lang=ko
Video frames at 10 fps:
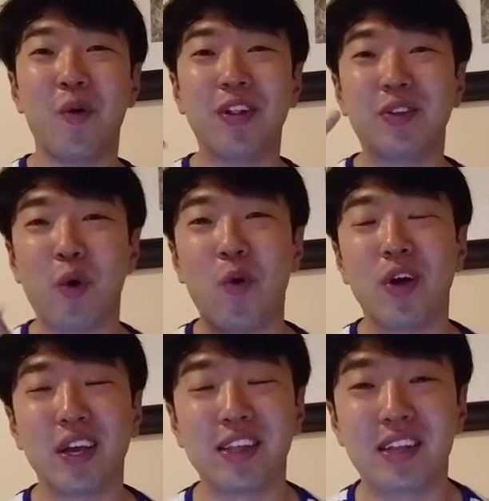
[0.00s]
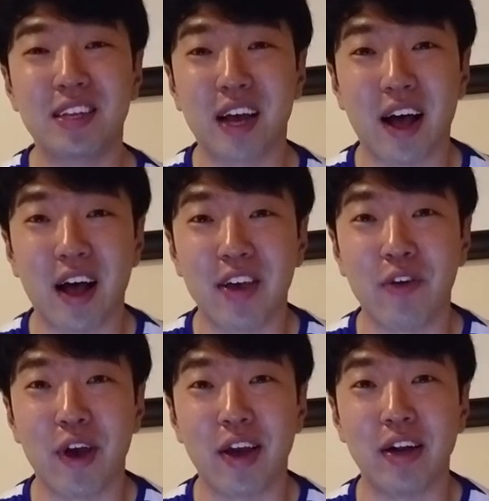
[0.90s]
오늘도 이틀차
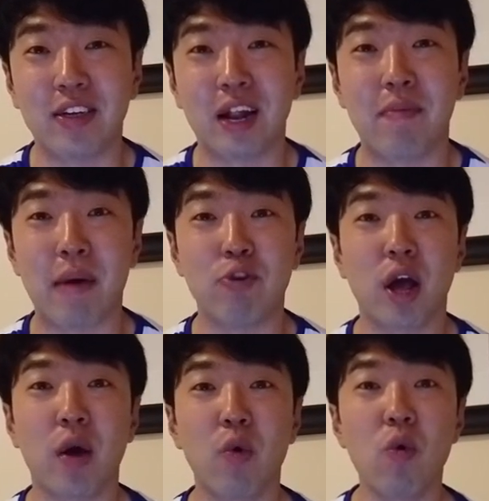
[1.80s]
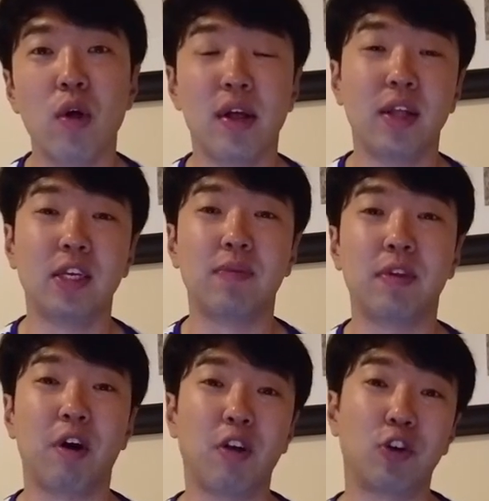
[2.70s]
여행을 잘 마무리하고
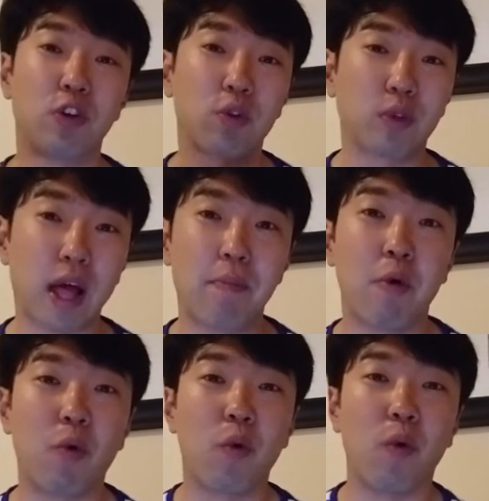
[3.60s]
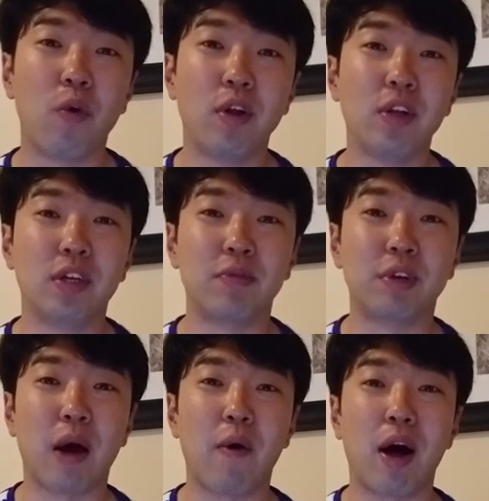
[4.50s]
집에서 저녁도 딱 먹고 지금
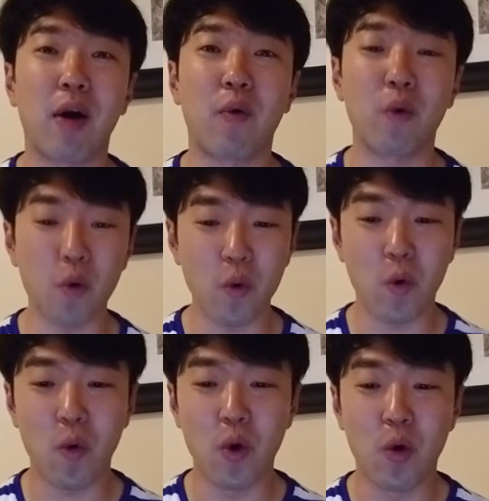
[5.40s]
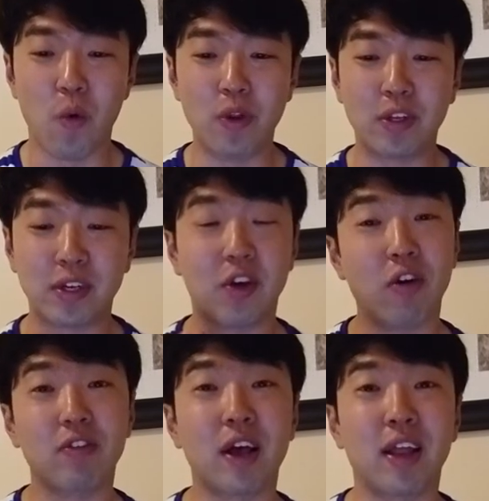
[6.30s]
샤워하고 오늘 찍은
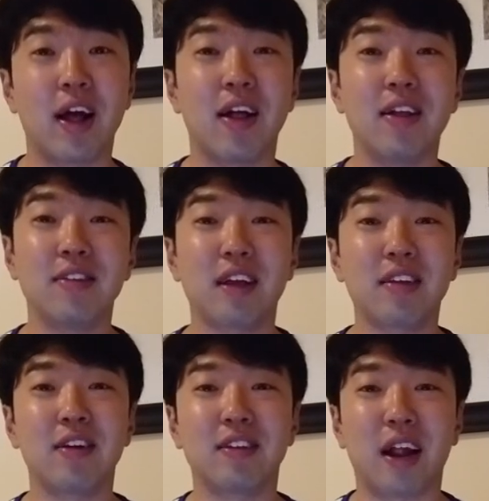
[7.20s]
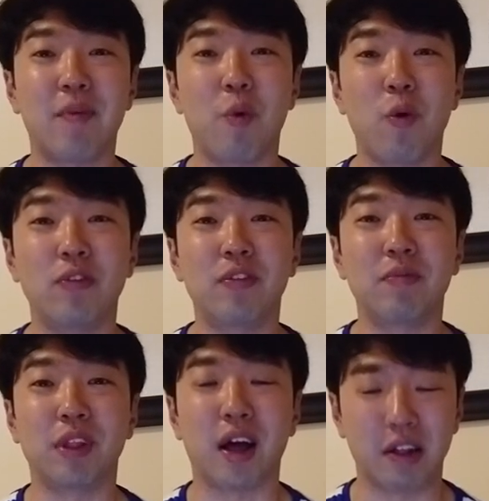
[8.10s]
영상이랑 사진을 잘 보고
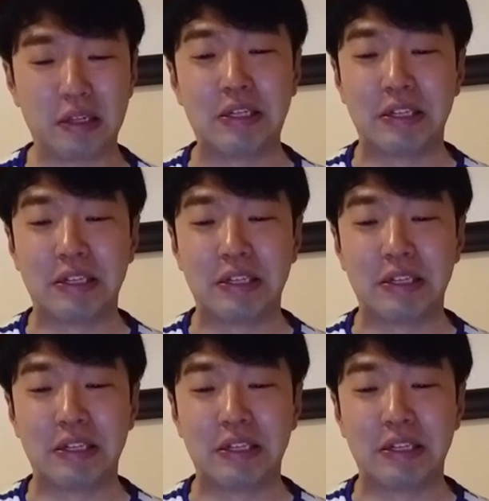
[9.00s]
있습니다.